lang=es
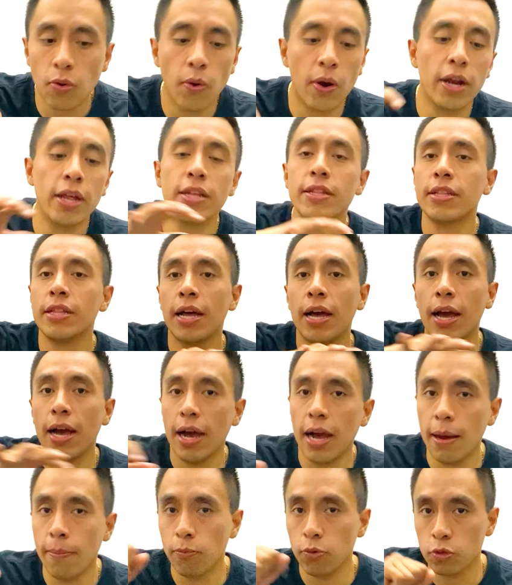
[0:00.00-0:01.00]
40
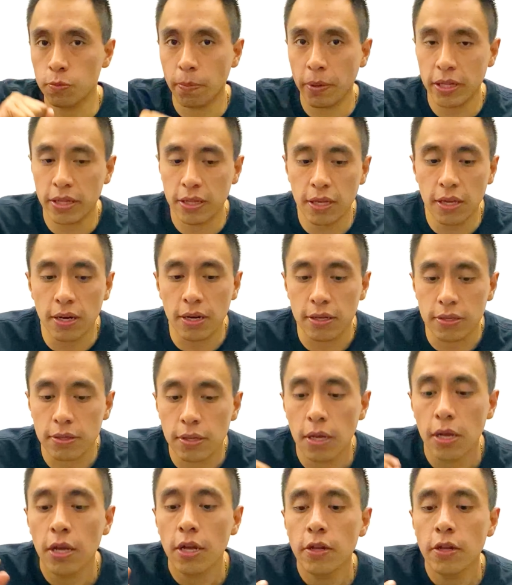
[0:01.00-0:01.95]
ambos patines.